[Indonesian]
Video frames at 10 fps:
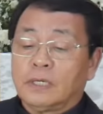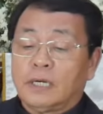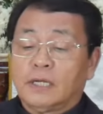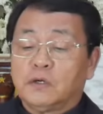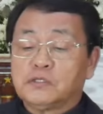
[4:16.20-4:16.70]

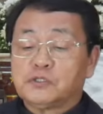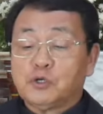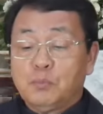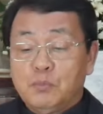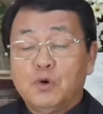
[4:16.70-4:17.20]
karena
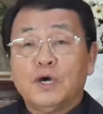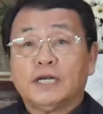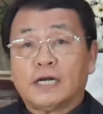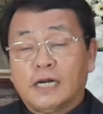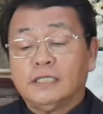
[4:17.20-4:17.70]

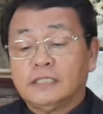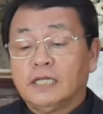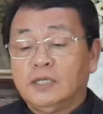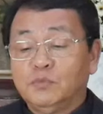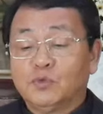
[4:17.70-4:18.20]
kesombongan
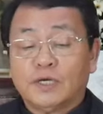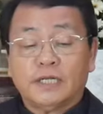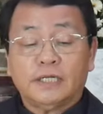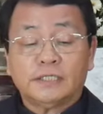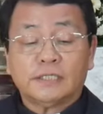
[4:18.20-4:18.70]
Raja
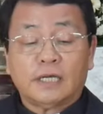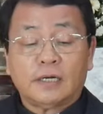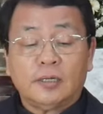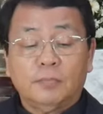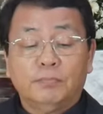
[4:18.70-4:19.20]

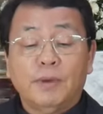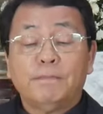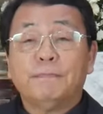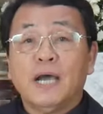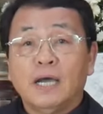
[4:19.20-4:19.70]
Nebukadnezar,
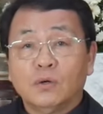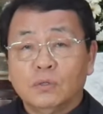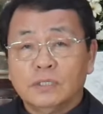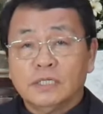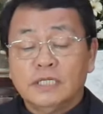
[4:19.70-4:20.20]

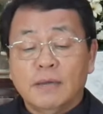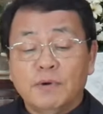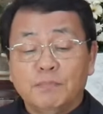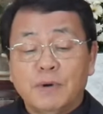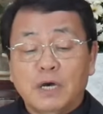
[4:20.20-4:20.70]
membangun, dia
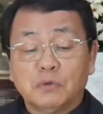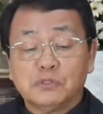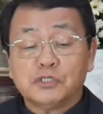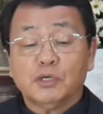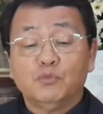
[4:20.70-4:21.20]
membangun
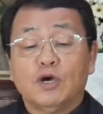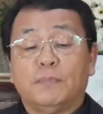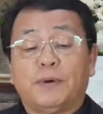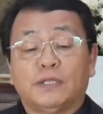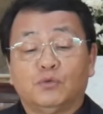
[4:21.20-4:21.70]
sebuah
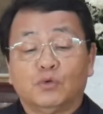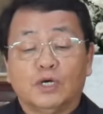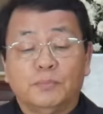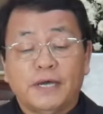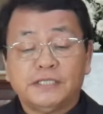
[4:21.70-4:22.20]
patung
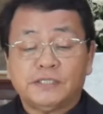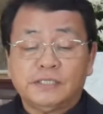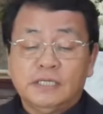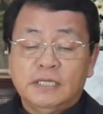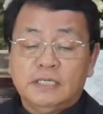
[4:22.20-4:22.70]

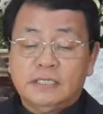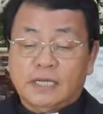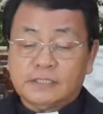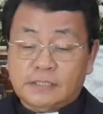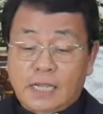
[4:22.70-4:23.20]
emas
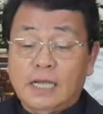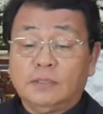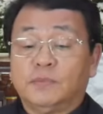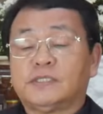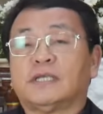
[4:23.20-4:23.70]
yang
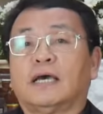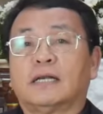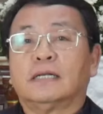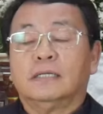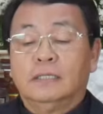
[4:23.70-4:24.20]
sangat
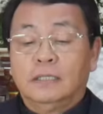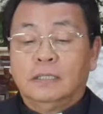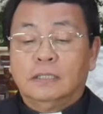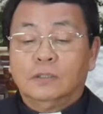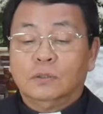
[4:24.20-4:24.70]
besar
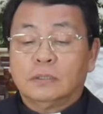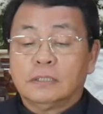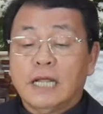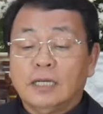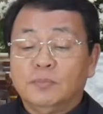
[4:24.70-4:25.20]

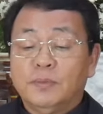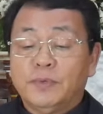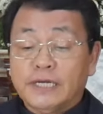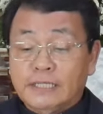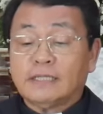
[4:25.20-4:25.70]
dan
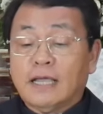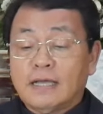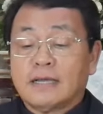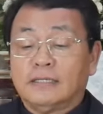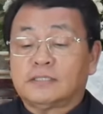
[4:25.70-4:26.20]

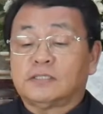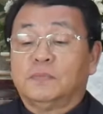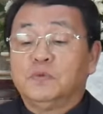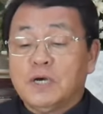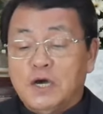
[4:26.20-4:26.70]
memerintahkan
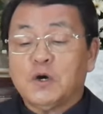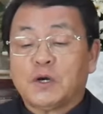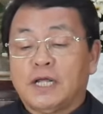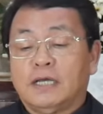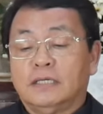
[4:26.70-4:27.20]
semua
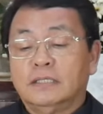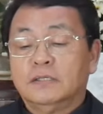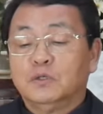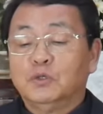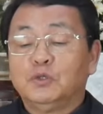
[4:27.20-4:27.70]
orang
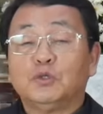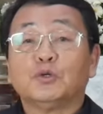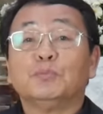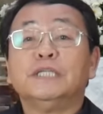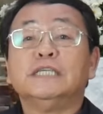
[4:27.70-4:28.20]

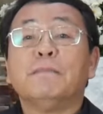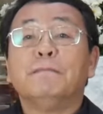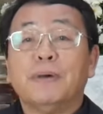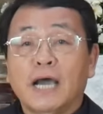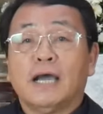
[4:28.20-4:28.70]
untuk
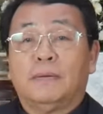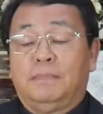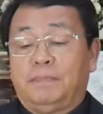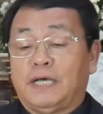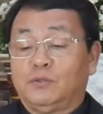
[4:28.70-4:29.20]
menyembah
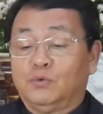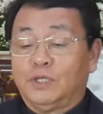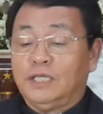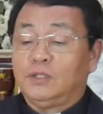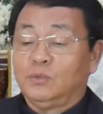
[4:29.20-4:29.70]

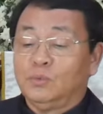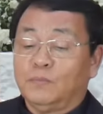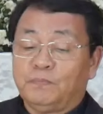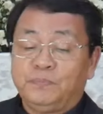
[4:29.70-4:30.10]
patung itu.